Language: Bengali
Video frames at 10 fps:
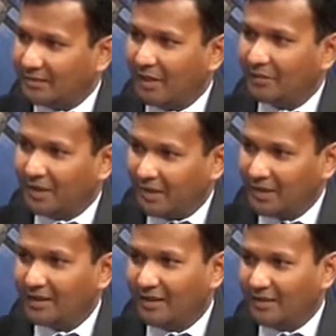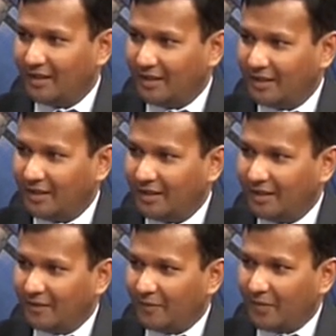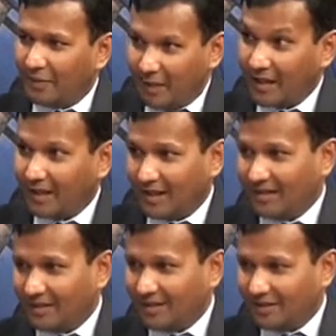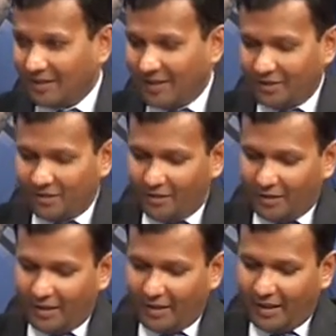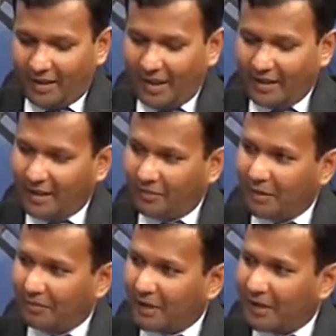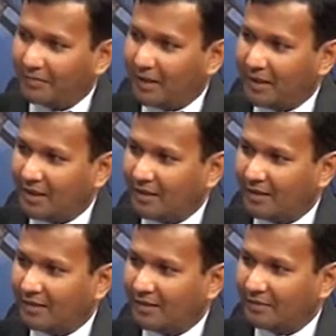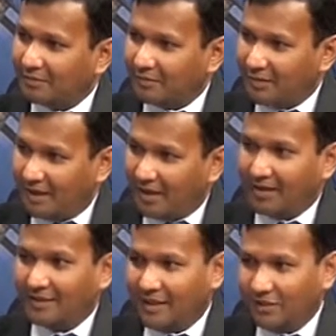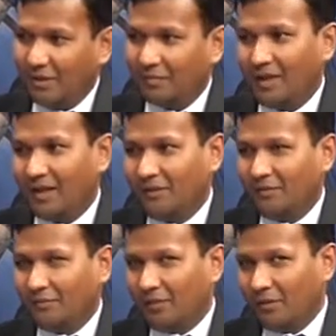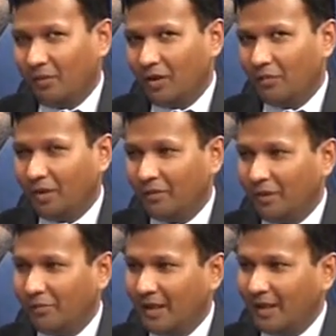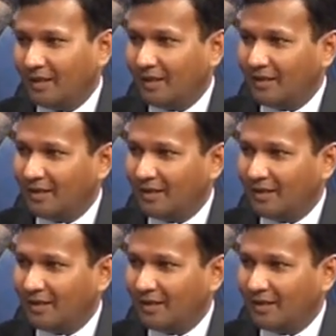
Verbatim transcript: আমাদের কালচারালি বাংলা কালচারের তো এইটার ব্যাপারে আপনারা যেহেতু আপনি মানে মোটামুটিভাবে একটা